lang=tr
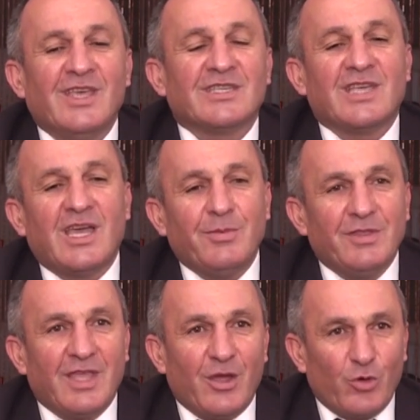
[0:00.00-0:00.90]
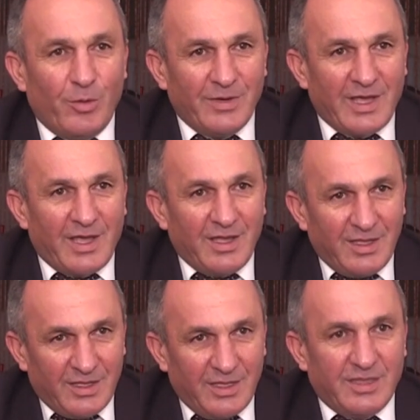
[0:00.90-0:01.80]
Sahibinden komla
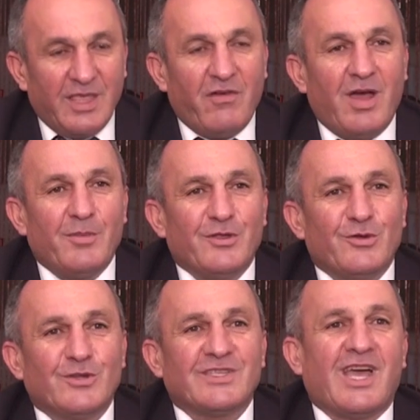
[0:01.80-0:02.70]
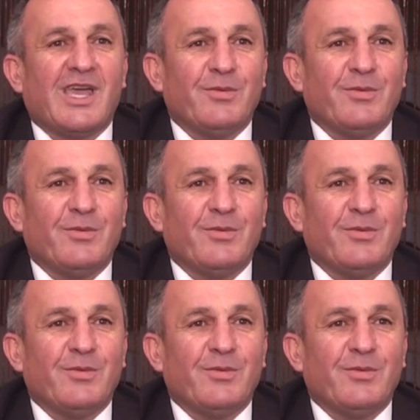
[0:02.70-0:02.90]
e, devam ediyoruz.